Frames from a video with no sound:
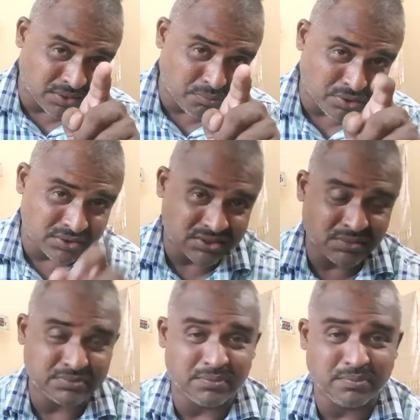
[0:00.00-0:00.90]
तक पहुंचे
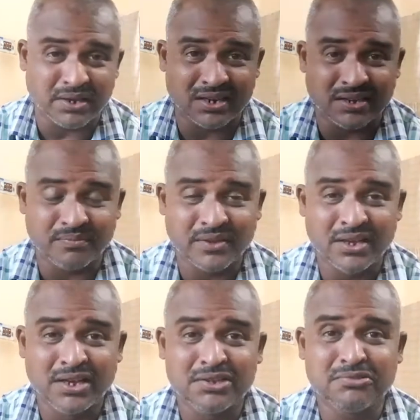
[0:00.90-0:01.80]
सबसे पहले
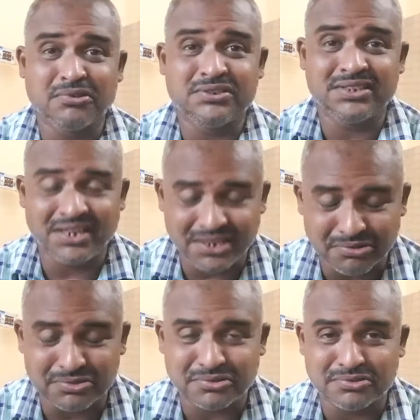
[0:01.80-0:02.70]
तो चलिए
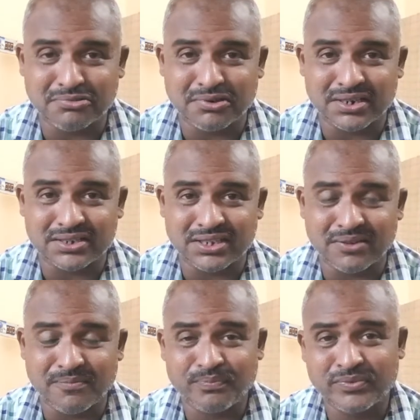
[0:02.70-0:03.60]
दोस्तों शुरू करते
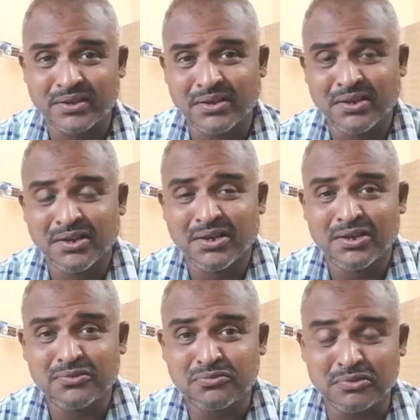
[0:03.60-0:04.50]
हैं
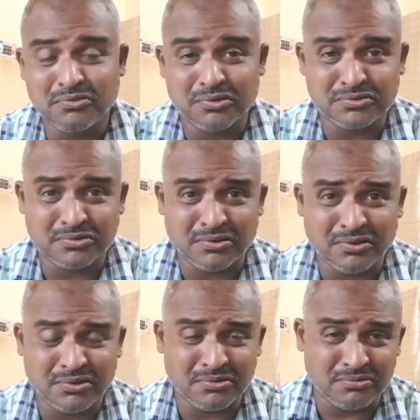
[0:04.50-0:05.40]
तो दोस्तों
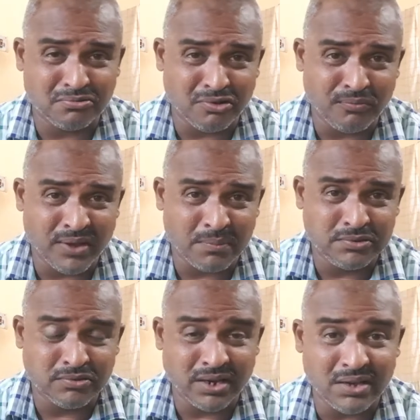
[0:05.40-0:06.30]
नोफेब
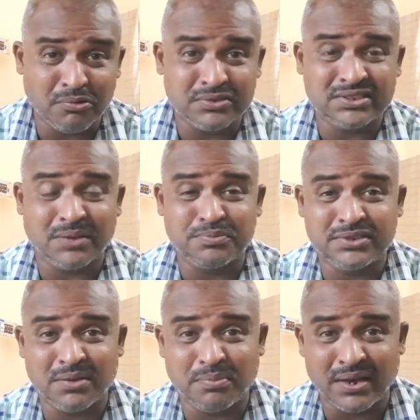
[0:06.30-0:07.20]
जो है वो
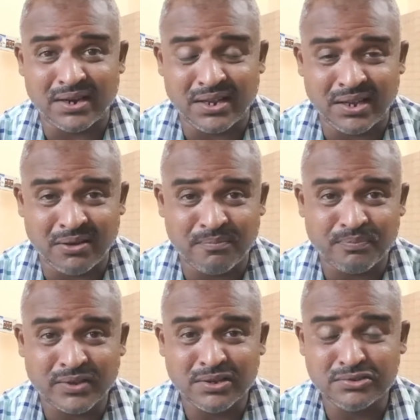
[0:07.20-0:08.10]
सबसे पहले
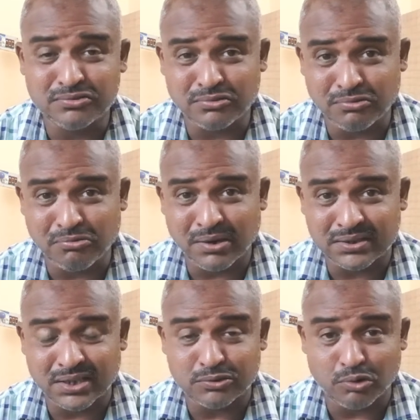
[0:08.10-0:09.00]
शुरू हुआ
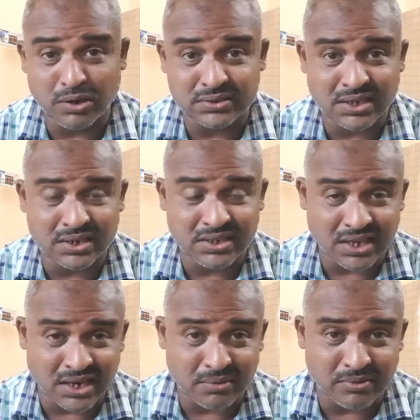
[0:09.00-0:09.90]
था
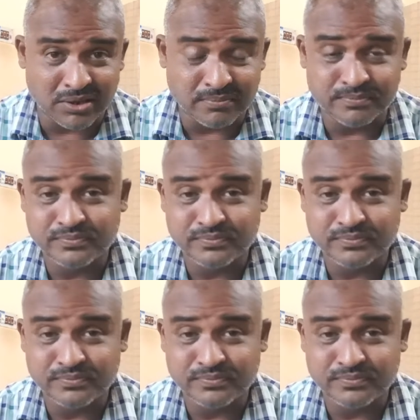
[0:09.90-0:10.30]
2011 में